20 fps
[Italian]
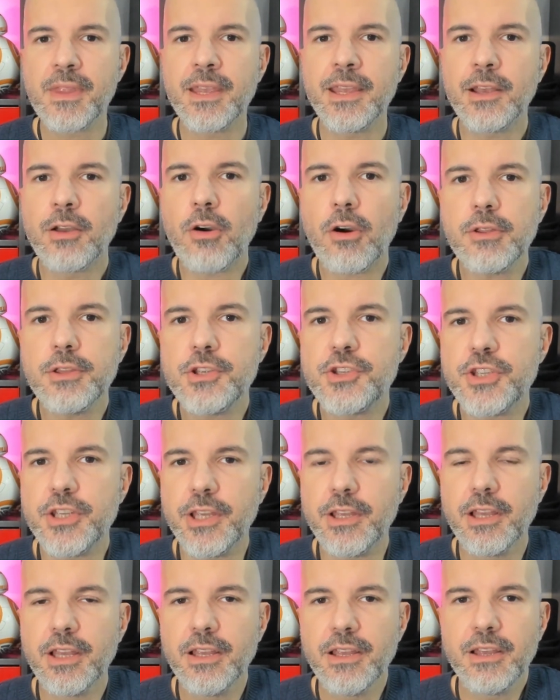I codici
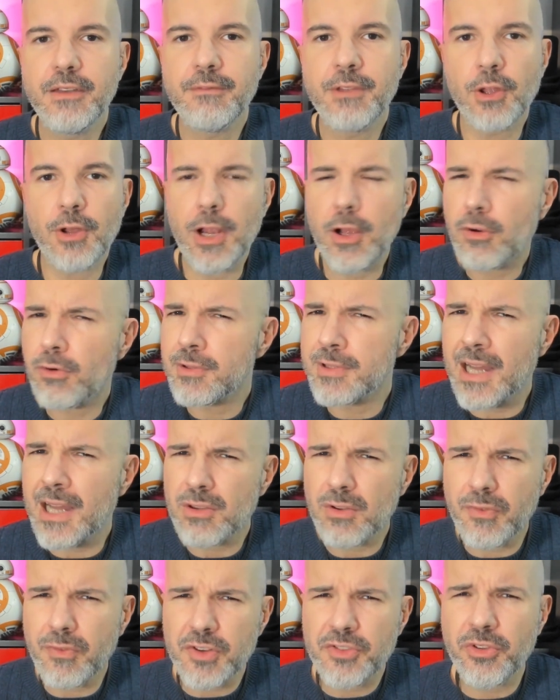ve ne ho
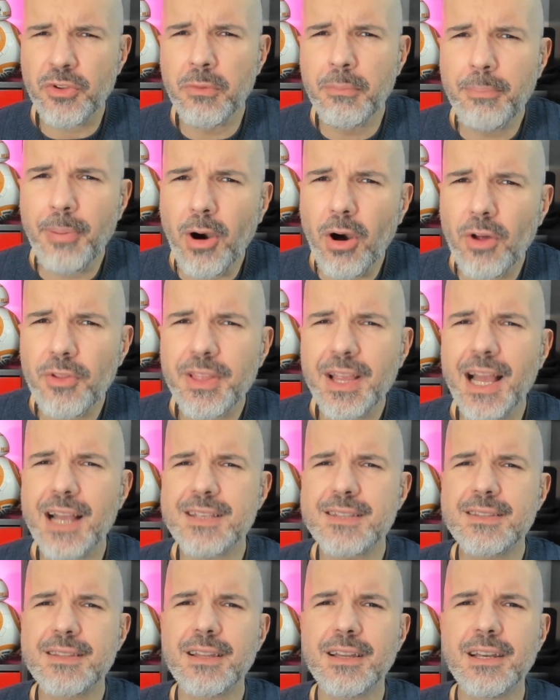raccontato forse un
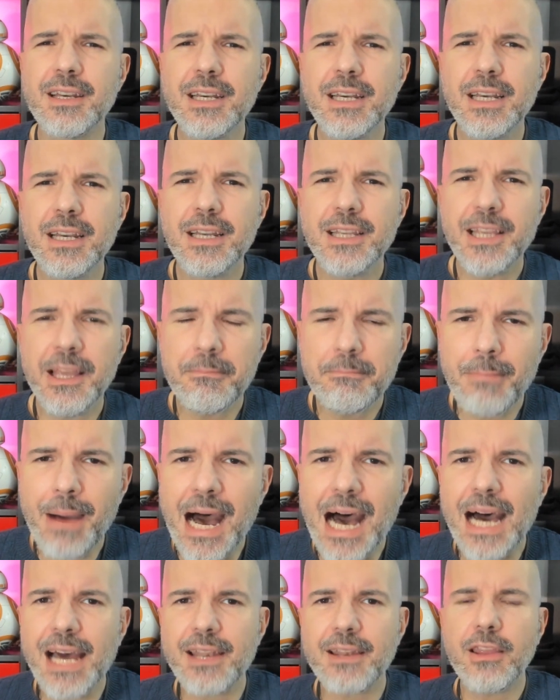podcast, gli
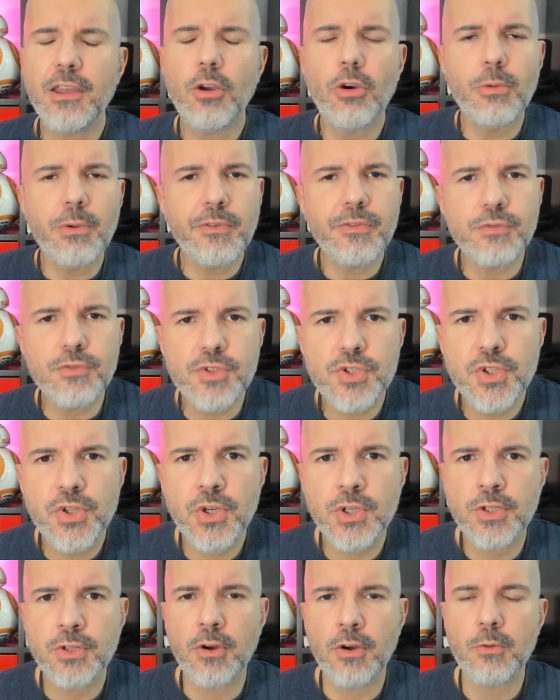embarghi, come
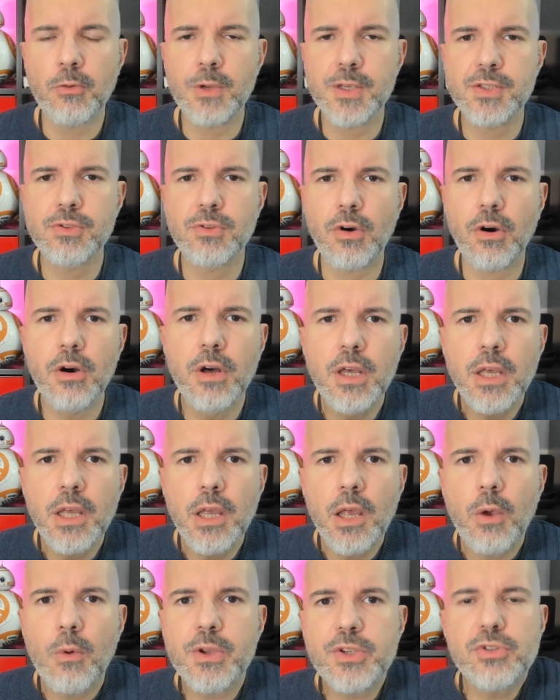funzionano, questo,
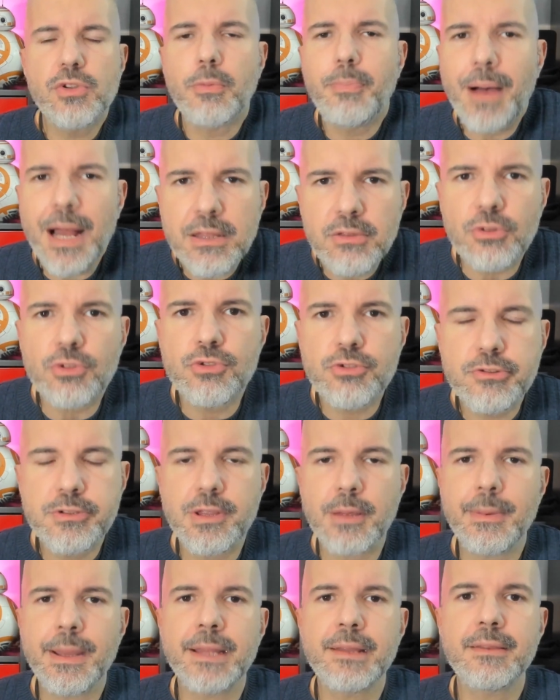questo patto
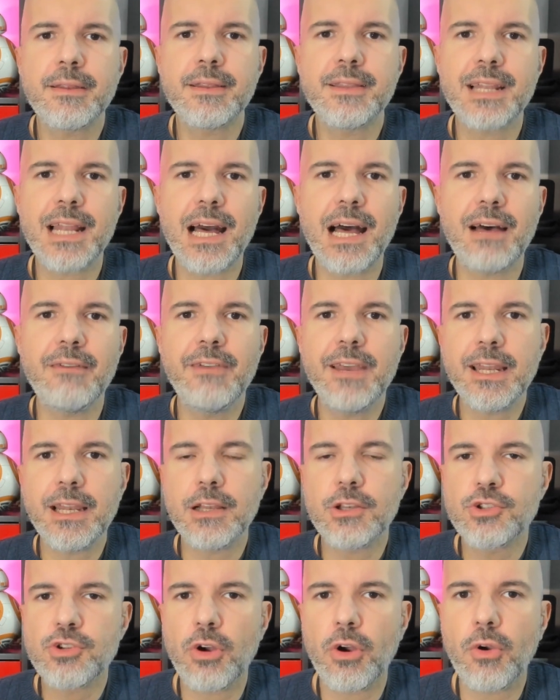giustamente tra avere
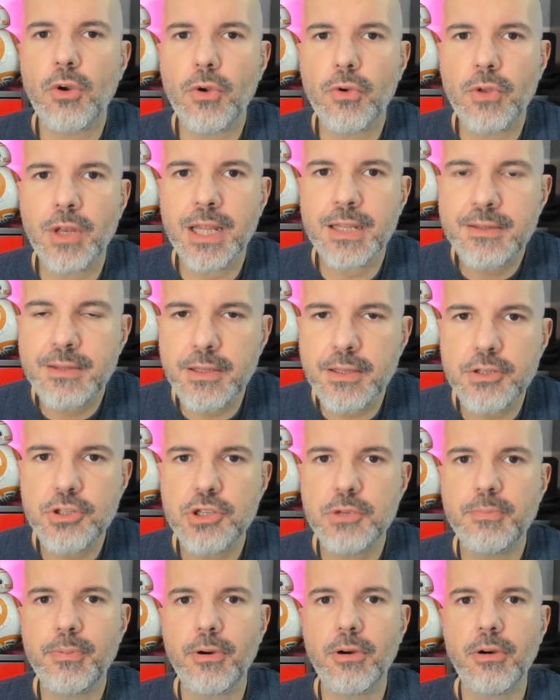il gioco in
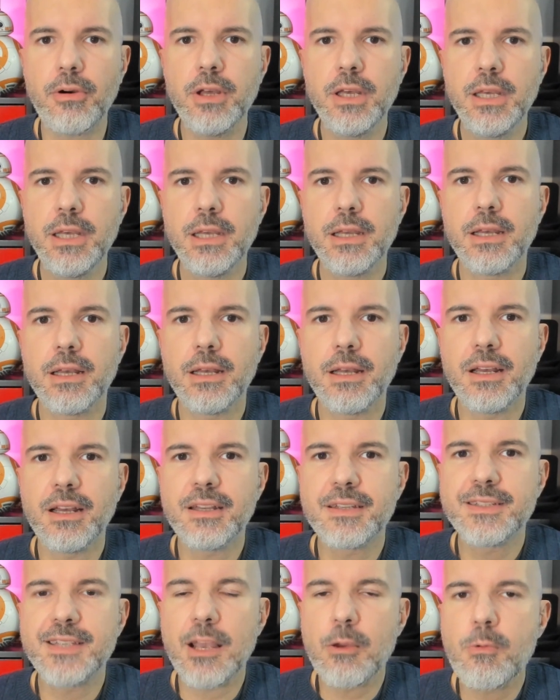anticipo, eh,
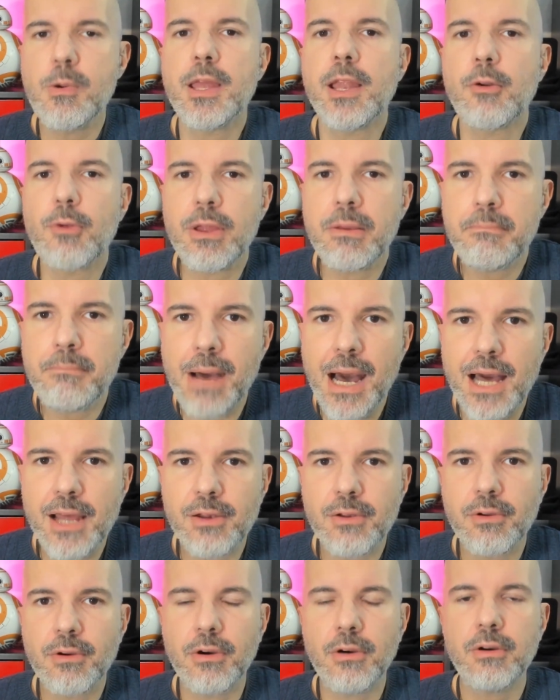seguire un
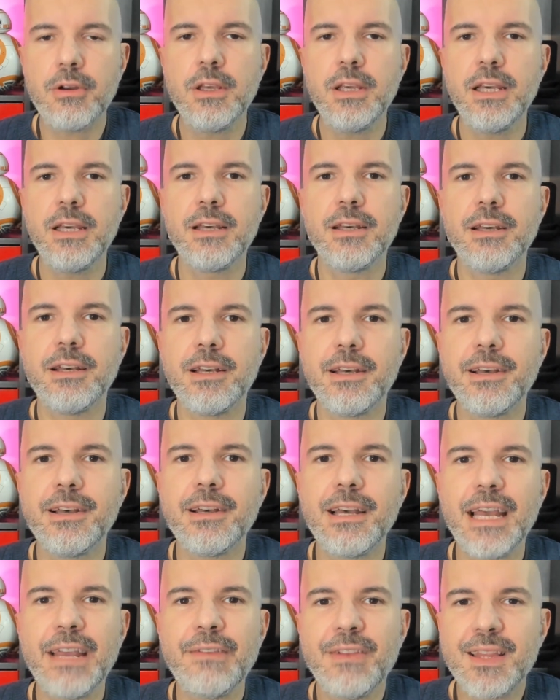embargo,
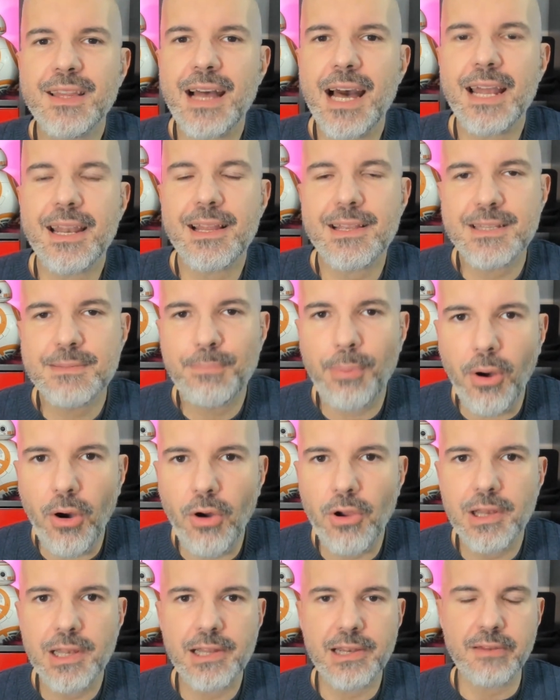eh, evitare
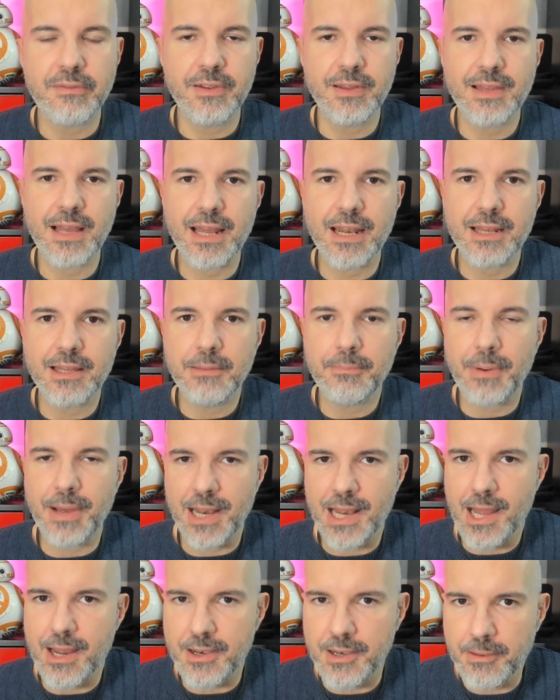spoiler, evitare di
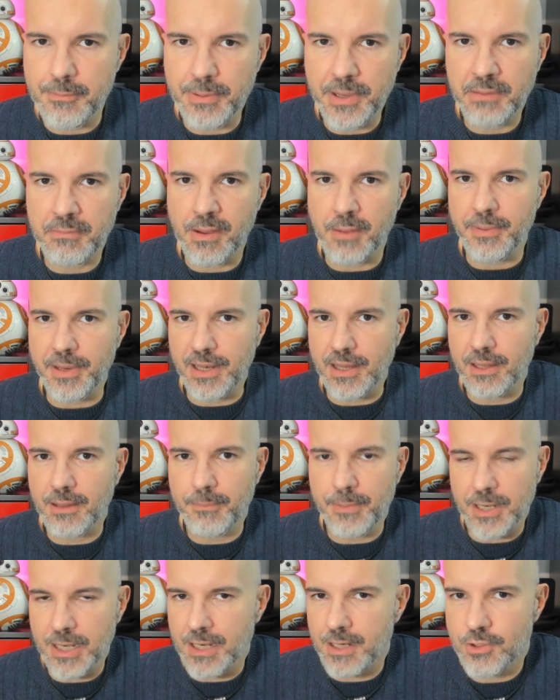parlarne prima per,
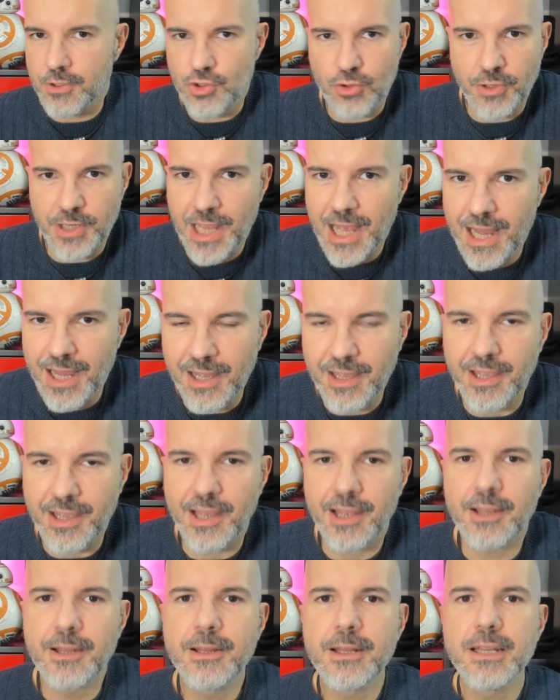per ragioni
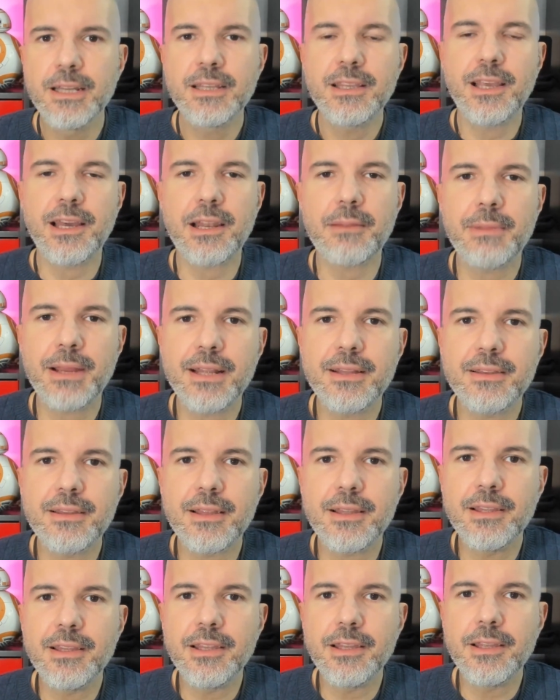anche
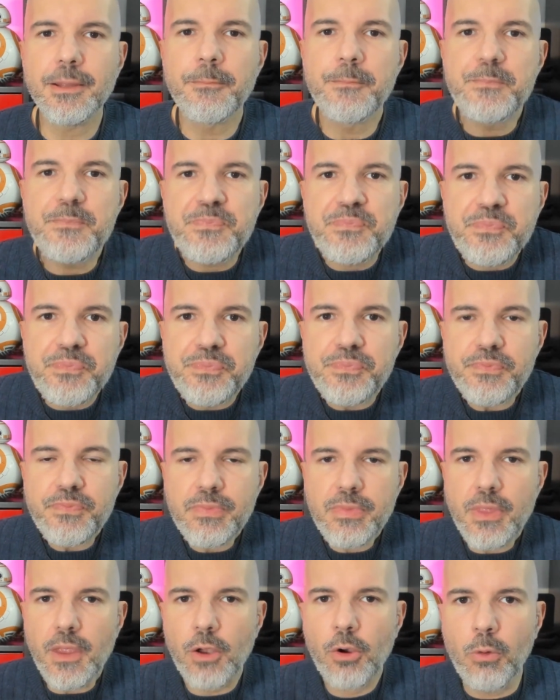chiaramente di
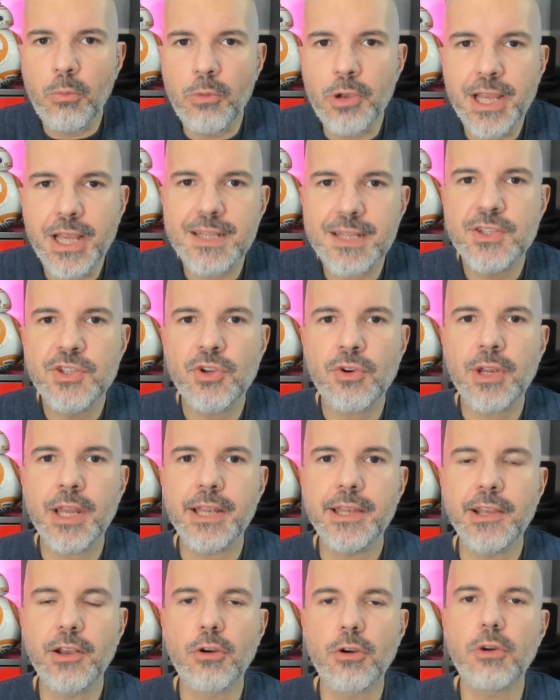comunicazione,
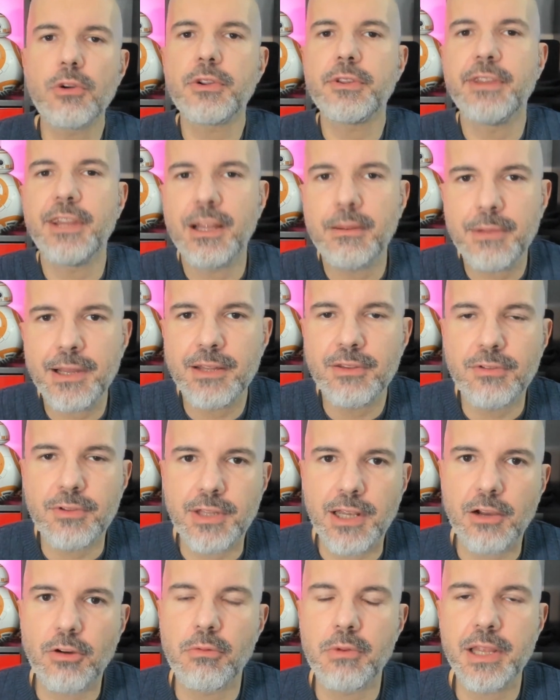di coordinamento
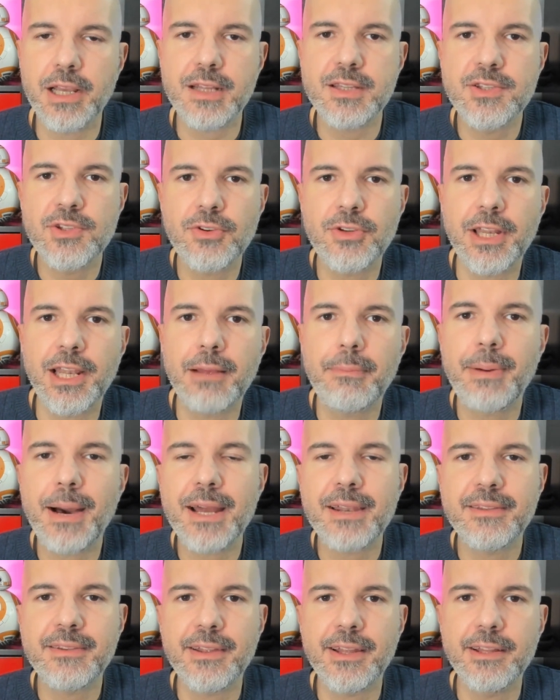della comunicazione da
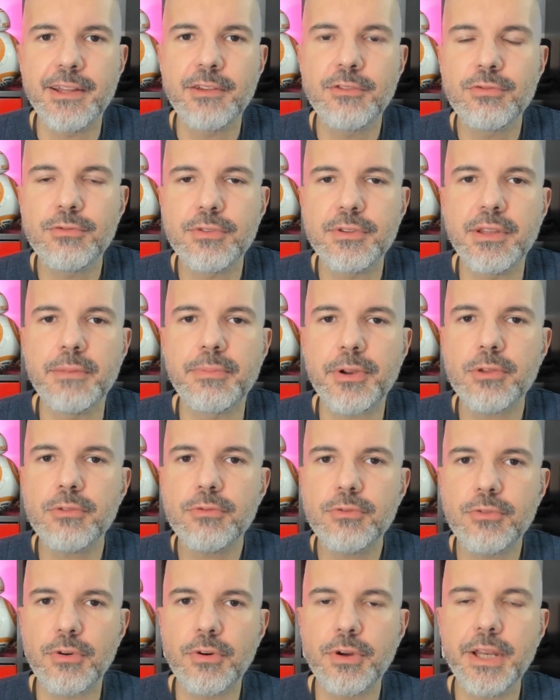parte di tutti i
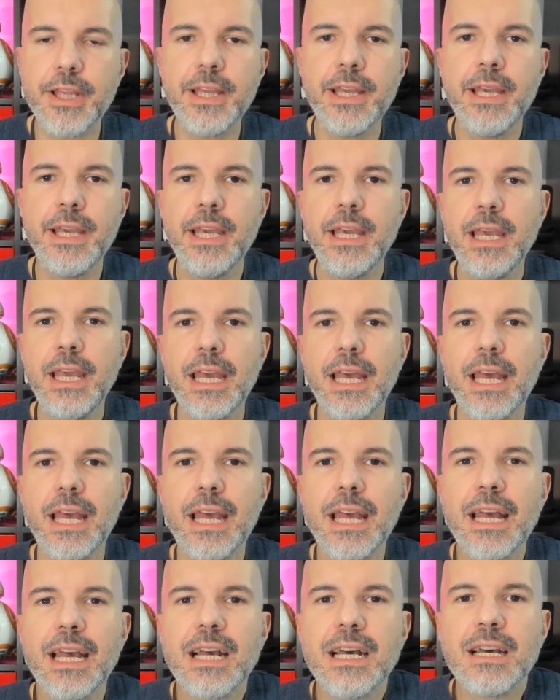produttori,
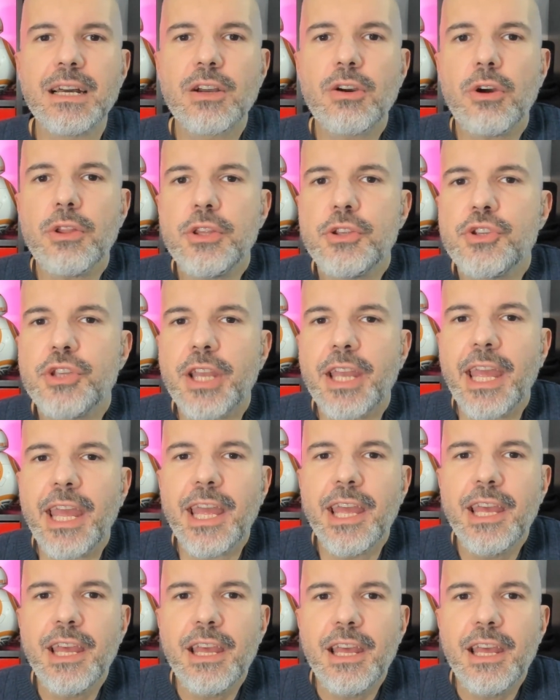eh, codici che